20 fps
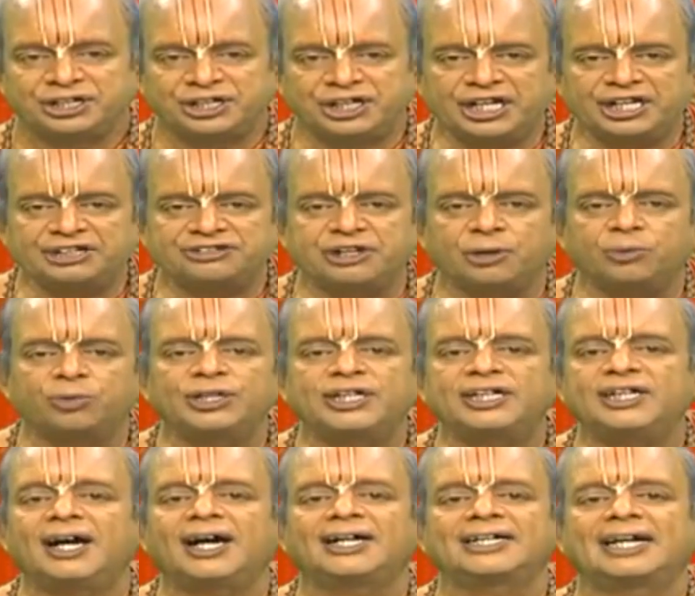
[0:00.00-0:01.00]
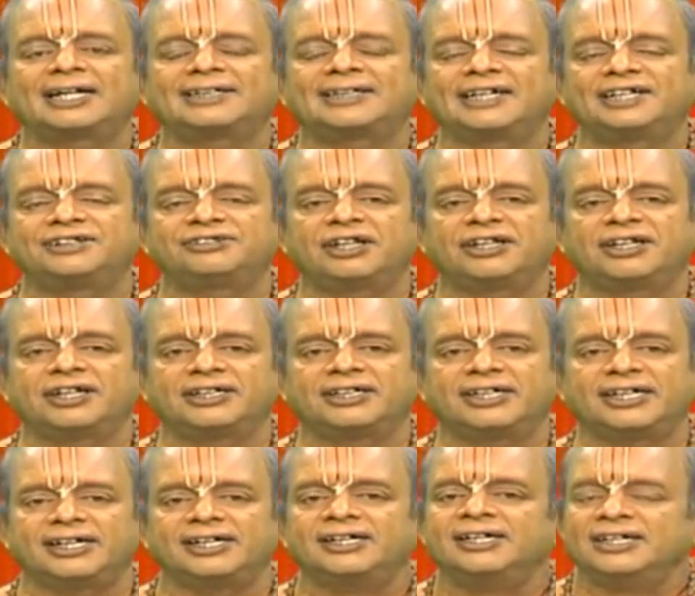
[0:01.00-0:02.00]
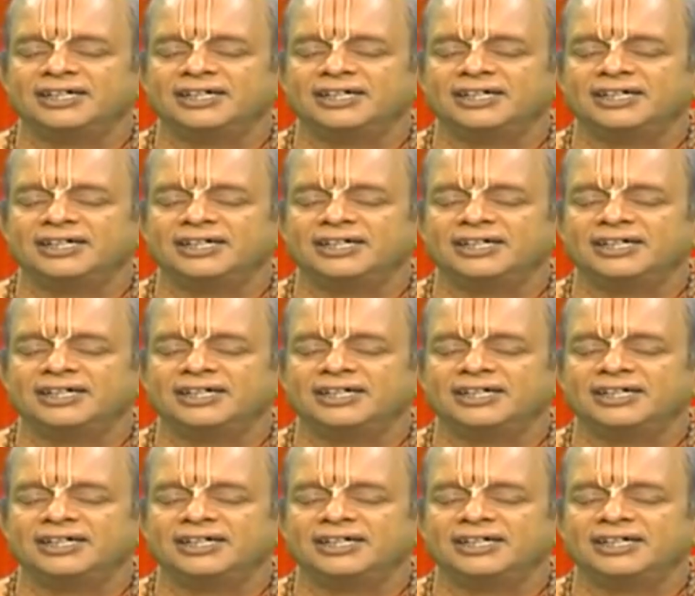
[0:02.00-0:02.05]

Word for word: కేశవుణ్ణి ఆరాధన చేయండి